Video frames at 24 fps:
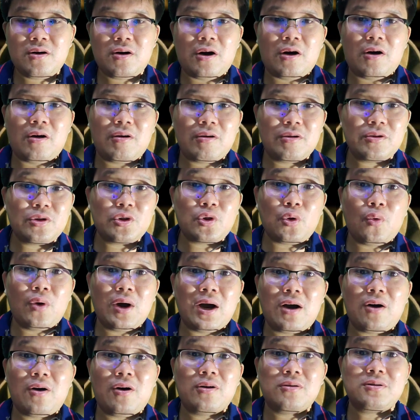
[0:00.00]
ของตัว
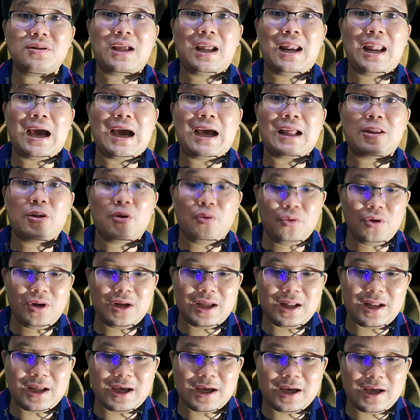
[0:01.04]
ของตลาดทุน
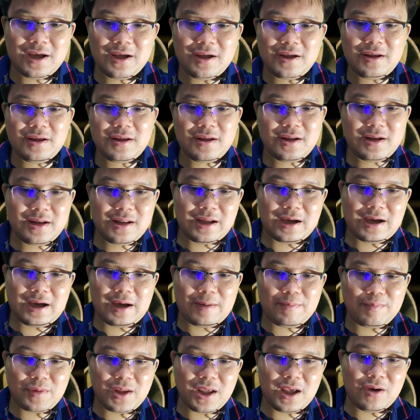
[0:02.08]
นะนะนะค
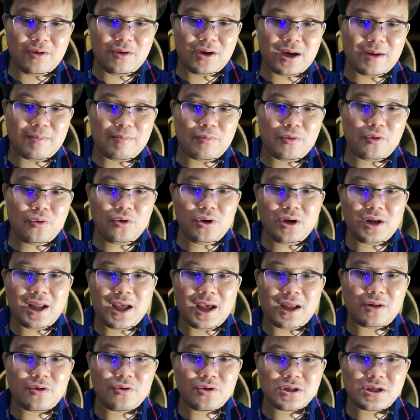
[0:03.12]
รับเกี่ยวกับหุ้นเท
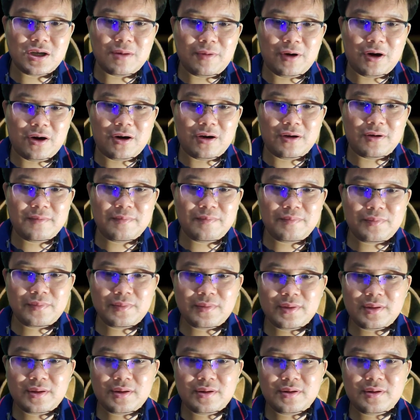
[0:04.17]
คโดยเฉพาะ
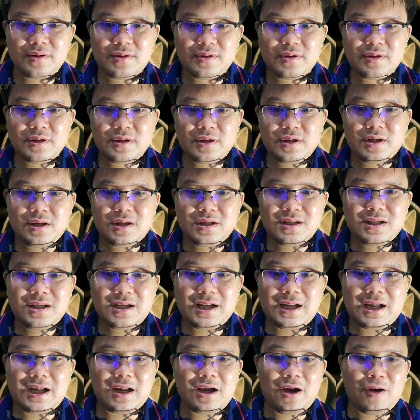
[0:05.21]

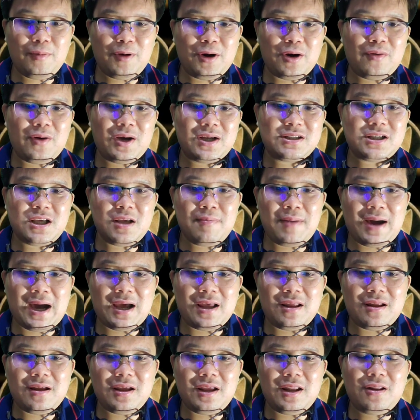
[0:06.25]
ฉะนั้นเขาบอกว่า Shiba
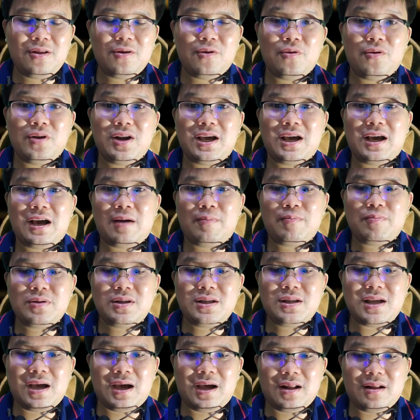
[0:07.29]
Inu นะครับ
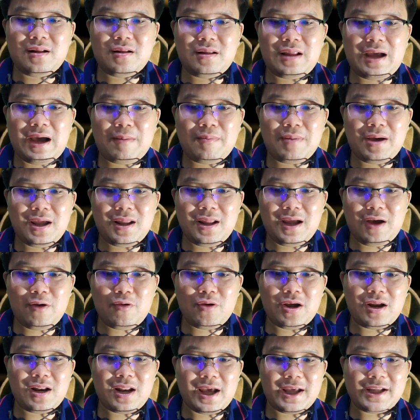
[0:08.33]
จะทำให้เท่า
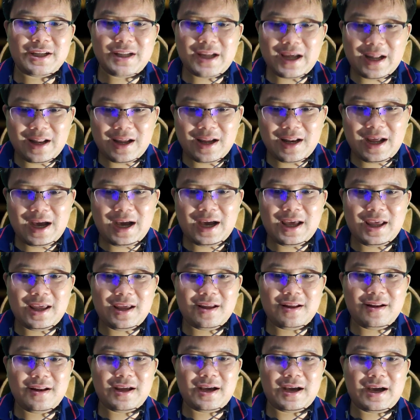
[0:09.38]
กับ NASDAQ ให้ได้
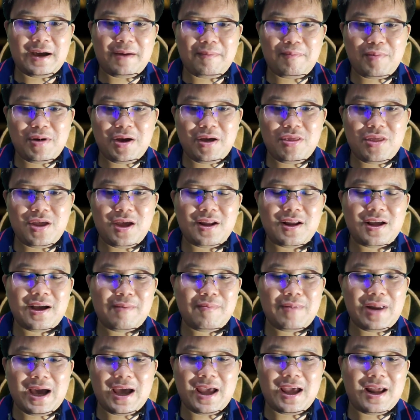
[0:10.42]
นะครับเปอร์เซ็นต์
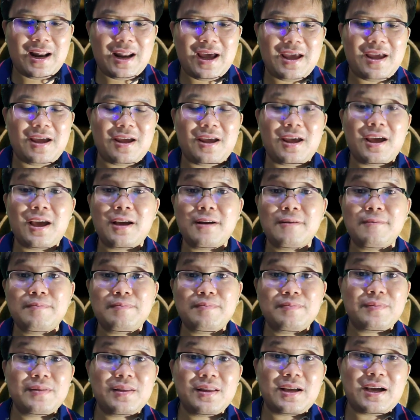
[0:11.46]
กำไรอะไรอย่างเงี้ย
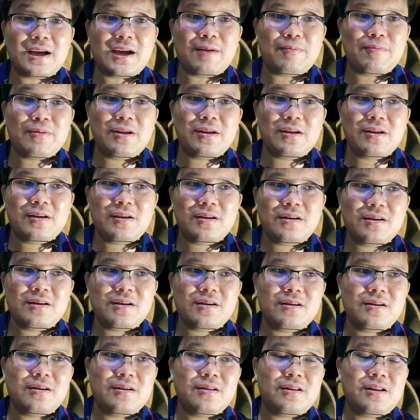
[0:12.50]
นะครับ
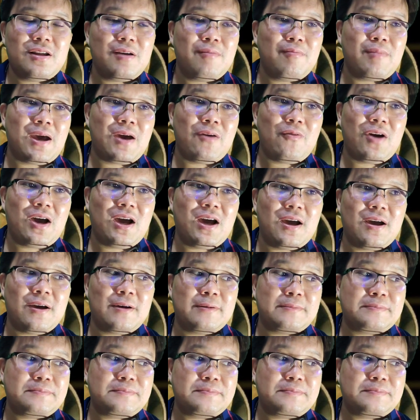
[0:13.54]
คือถึงแม้ว่า